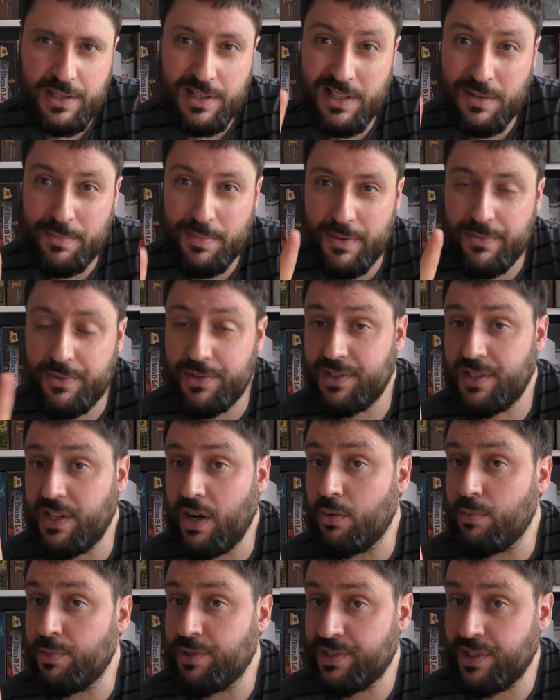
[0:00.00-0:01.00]
ainda para fazer
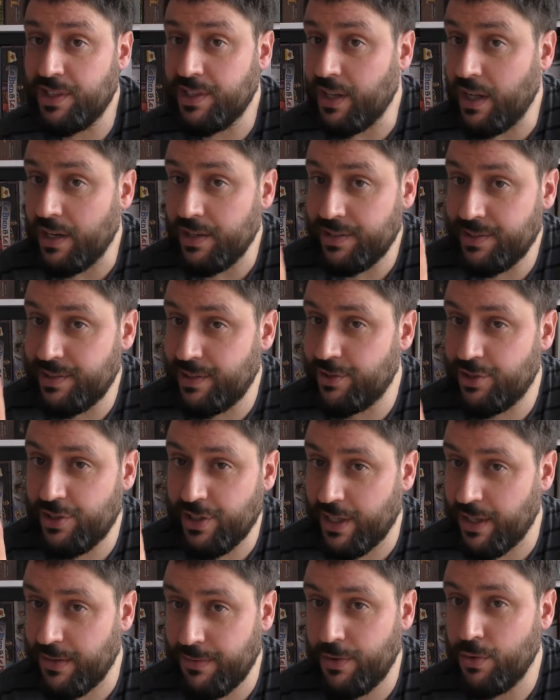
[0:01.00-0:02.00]
algumas análises e
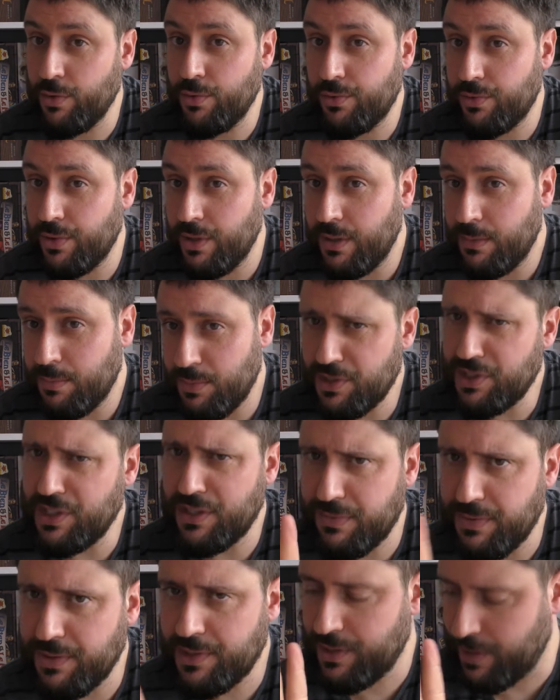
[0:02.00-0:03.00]
reviews, mas hei
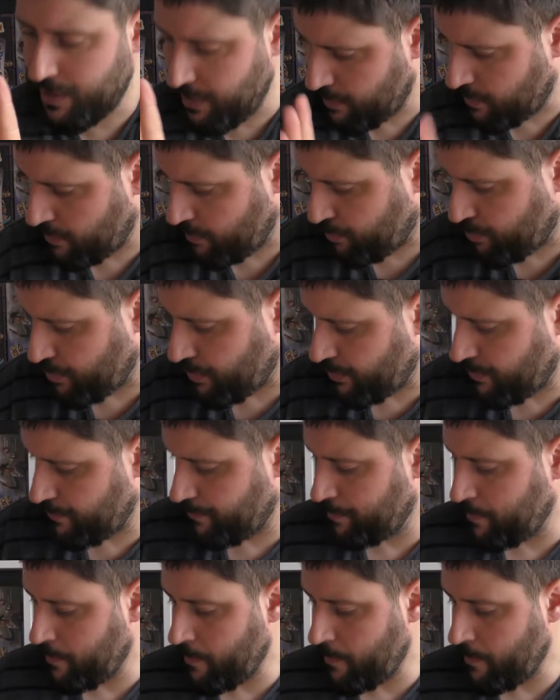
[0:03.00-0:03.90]
de fazer isso depois.